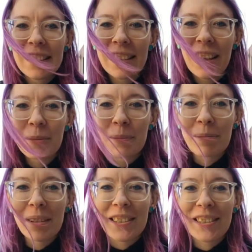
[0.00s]
Ja
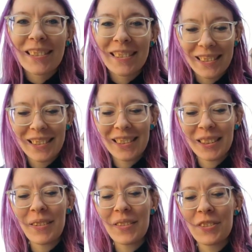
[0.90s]
umiem też. A, to
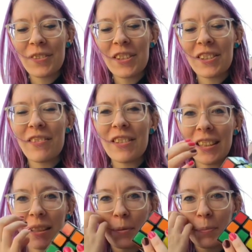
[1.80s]
chyba będziesz wiedzieć nawet
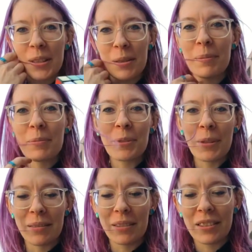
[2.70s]
jakim sposobem
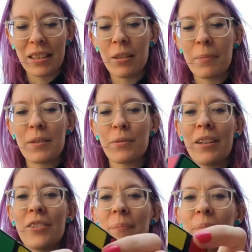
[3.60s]
układam kostkę. Dobra,
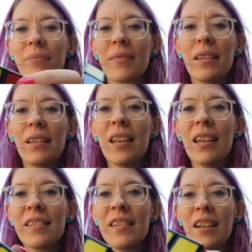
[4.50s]
słuchajcie. Nie
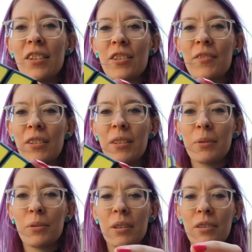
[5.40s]
jest idealnie rozwalona,
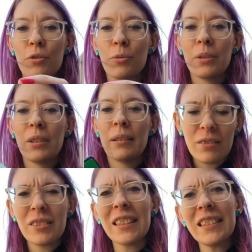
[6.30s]
bo to jest żółte.
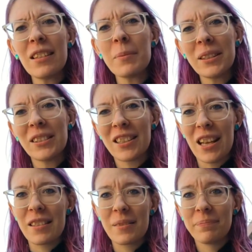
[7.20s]
Ja nie robię tego na
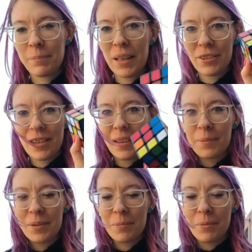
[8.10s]
czas. Pierwszy
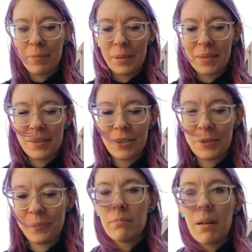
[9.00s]
etap zrobiłam coś.
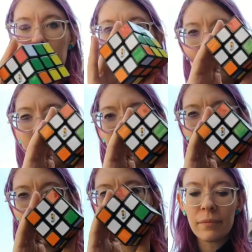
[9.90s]
Mamy biały
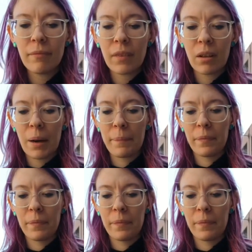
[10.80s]
krzyż. Dobra.